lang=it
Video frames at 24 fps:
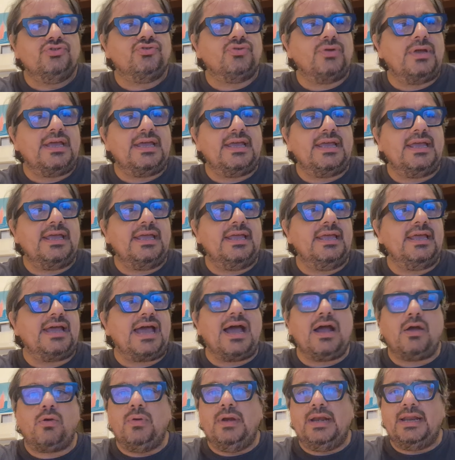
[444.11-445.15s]
cioè eh,
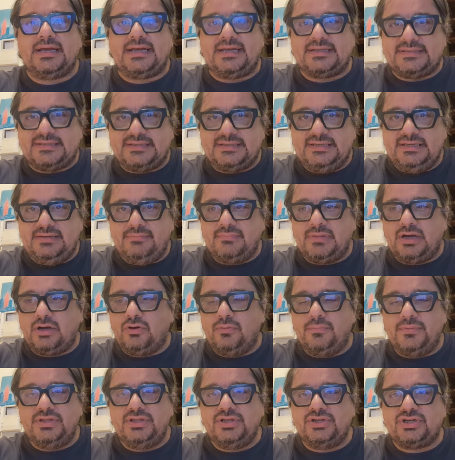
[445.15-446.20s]
ha quella cazzimma,
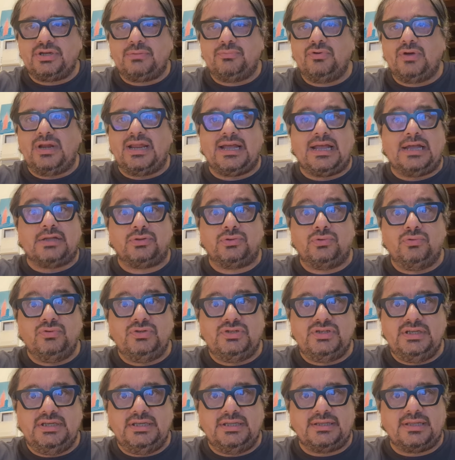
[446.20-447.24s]
come diciamo, la
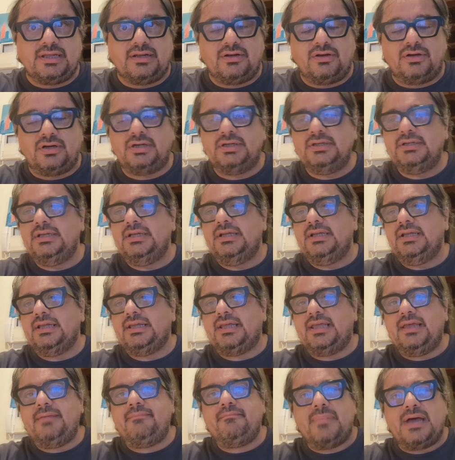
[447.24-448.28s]
gattusite, no?
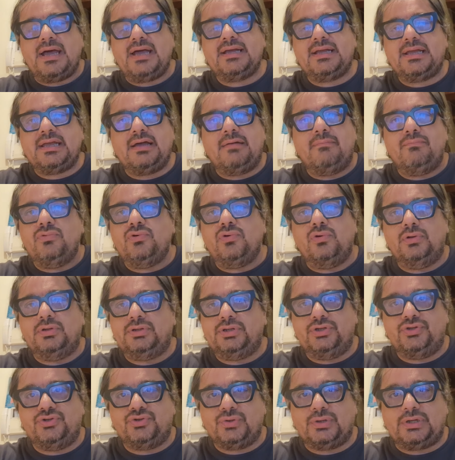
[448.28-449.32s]
che manca a
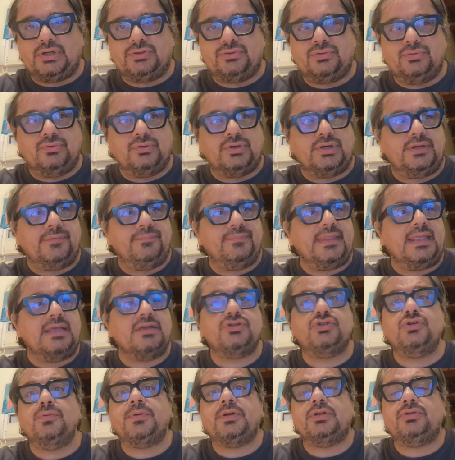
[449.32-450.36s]
molti giocatori e
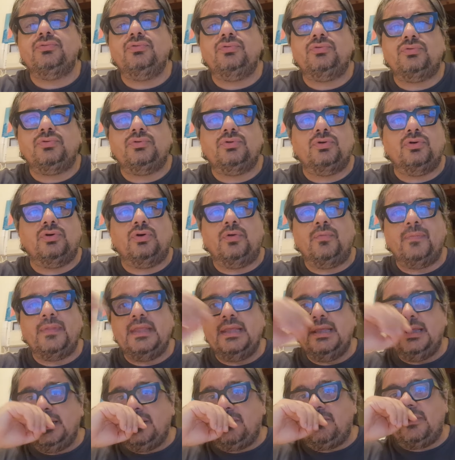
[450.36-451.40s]
soprattutto
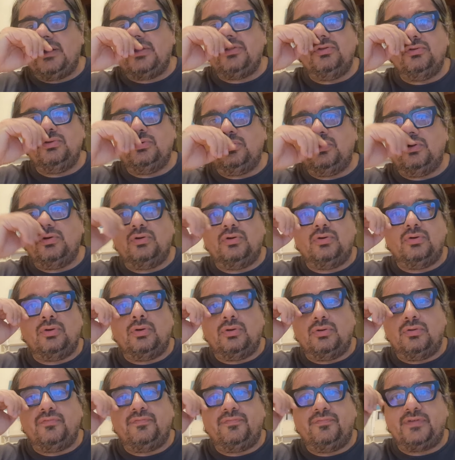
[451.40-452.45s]

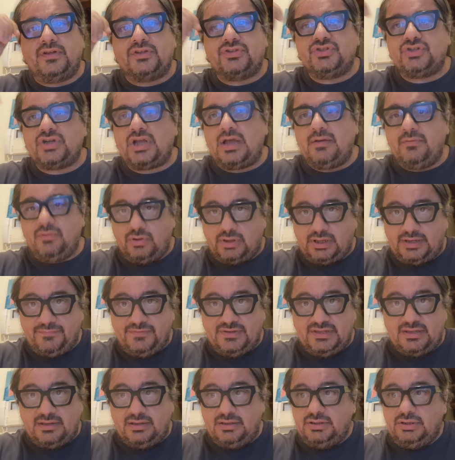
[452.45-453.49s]
quando facciamo,
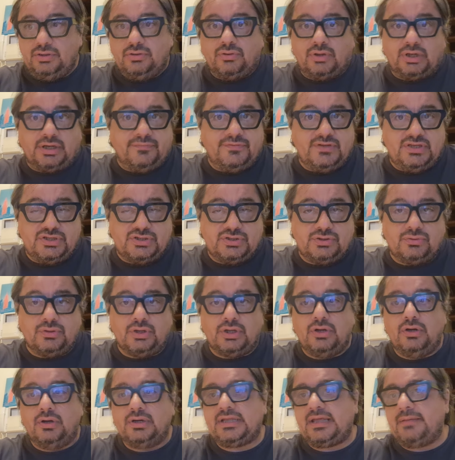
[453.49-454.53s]
io ho rivisto
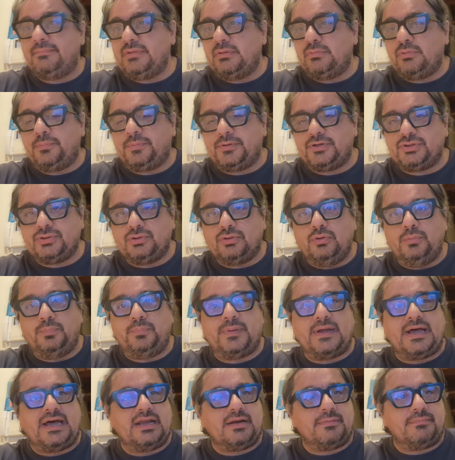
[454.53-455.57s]
i gol che abbiamo preso col
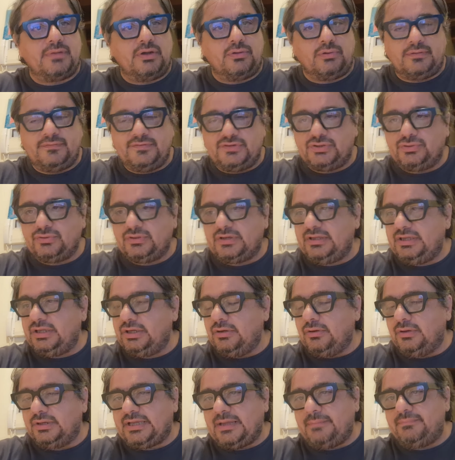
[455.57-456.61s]
Parma, ho rivisto i
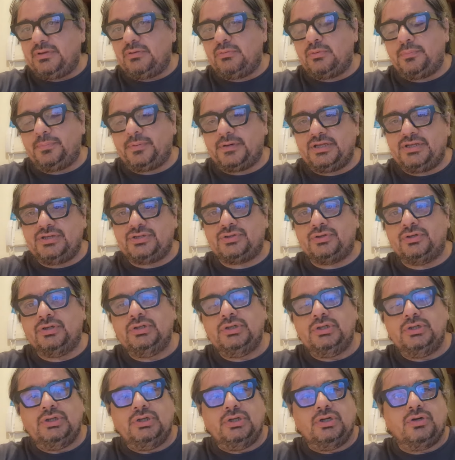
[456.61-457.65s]
gol che abbiamo preso
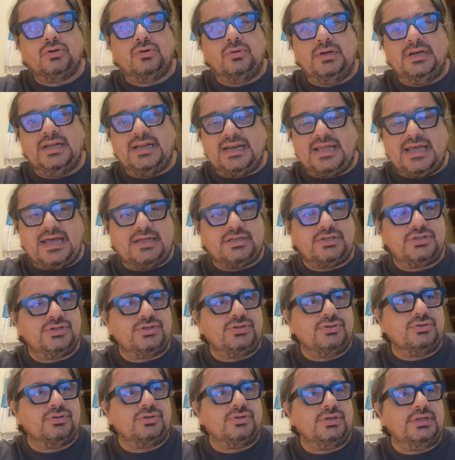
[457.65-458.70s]
con la
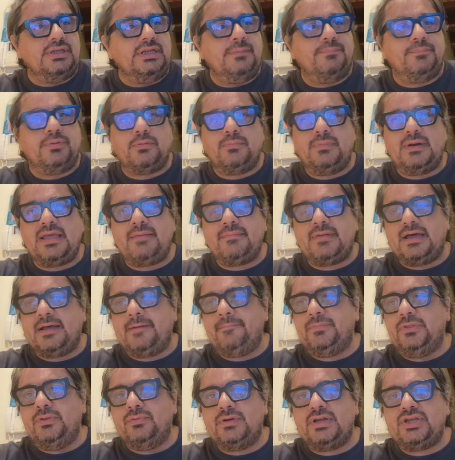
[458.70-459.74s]
Lazio, il
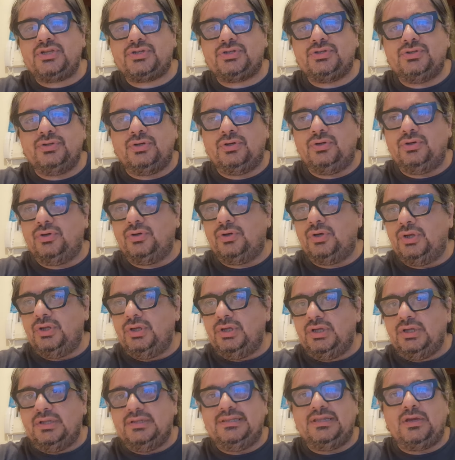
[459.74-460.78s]
problema non è solo
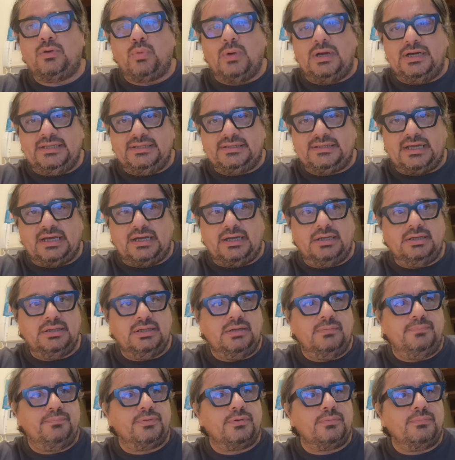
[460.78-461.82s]
di qualità,
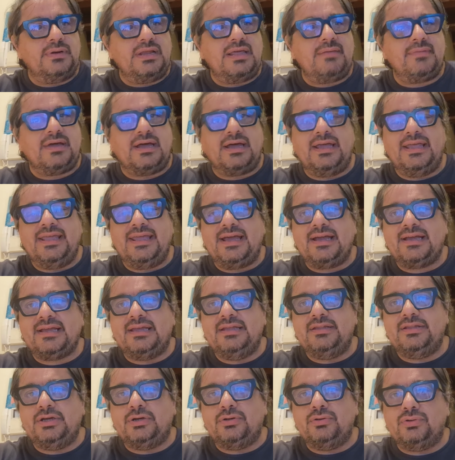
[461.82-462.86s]
il problema è
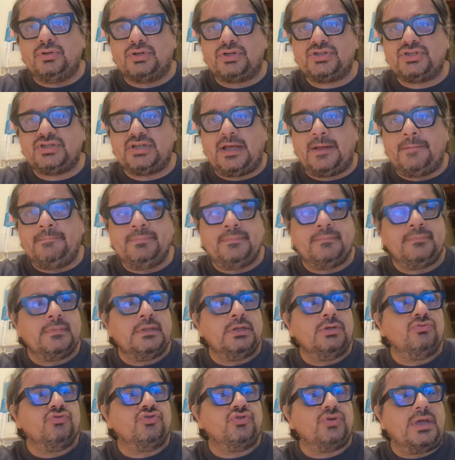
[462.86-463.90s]
anche di corsa,
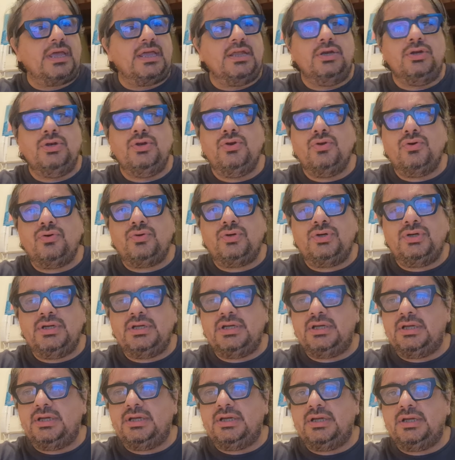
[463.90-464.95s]
cioè non,
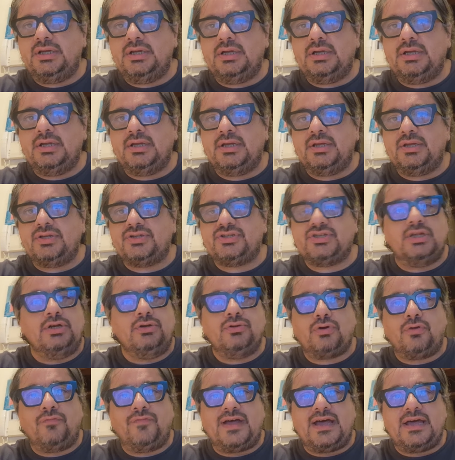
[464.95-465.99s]
eh, se
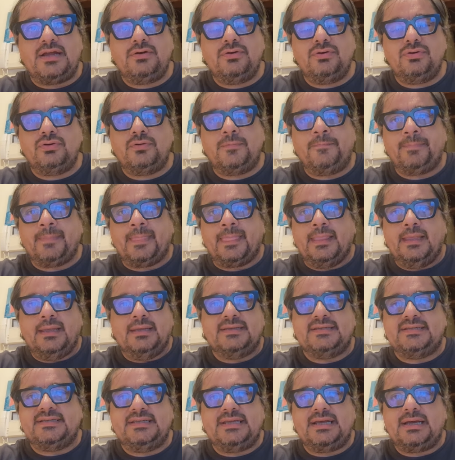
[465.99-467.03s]
loro vanno
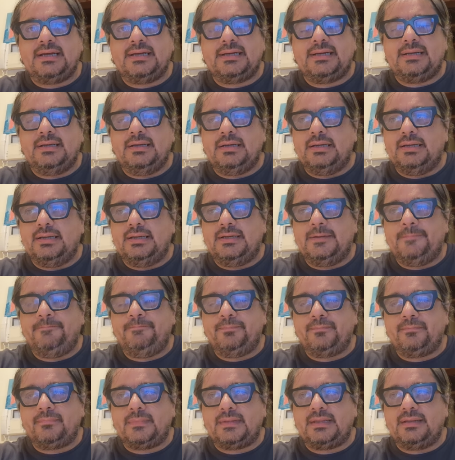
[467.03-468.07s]
sia,
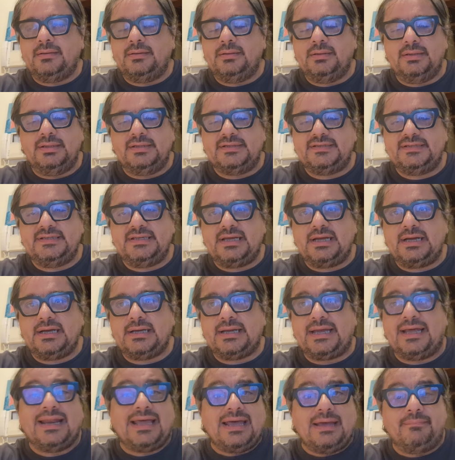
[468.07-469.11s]
ehm,
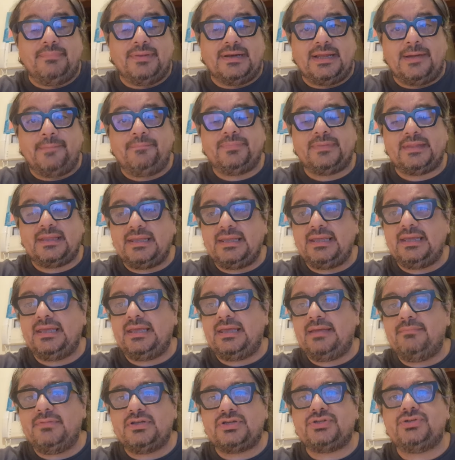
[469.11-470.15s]
sia Calabria
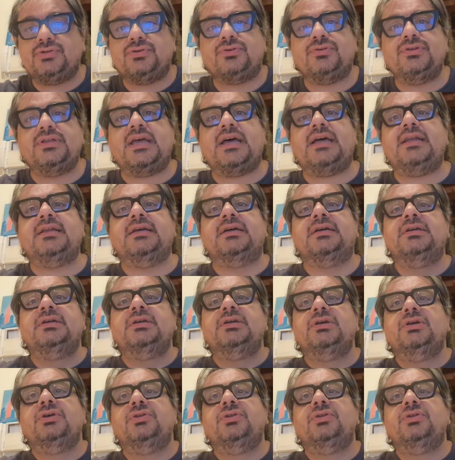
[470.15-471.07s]
che Emerson Royal